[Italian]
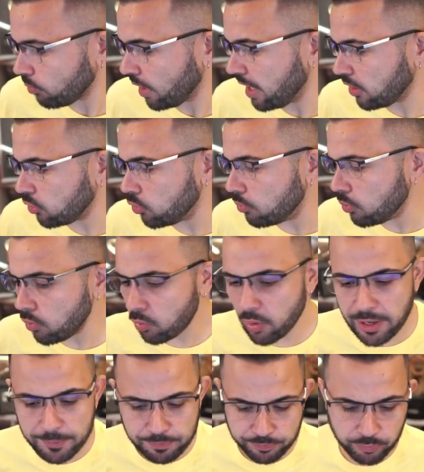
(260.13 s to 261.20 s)
è
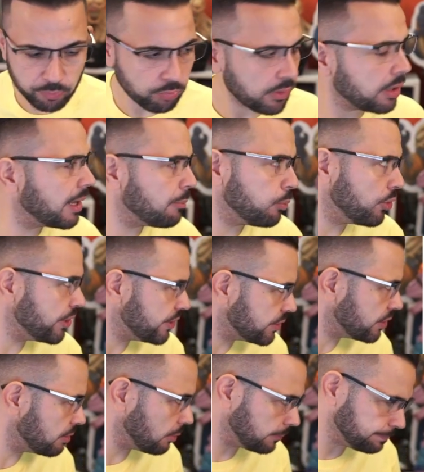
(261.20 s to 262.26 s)
comunque è
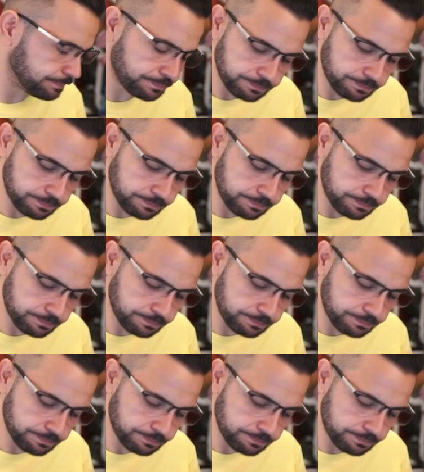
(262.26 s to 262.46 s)
buonissimo,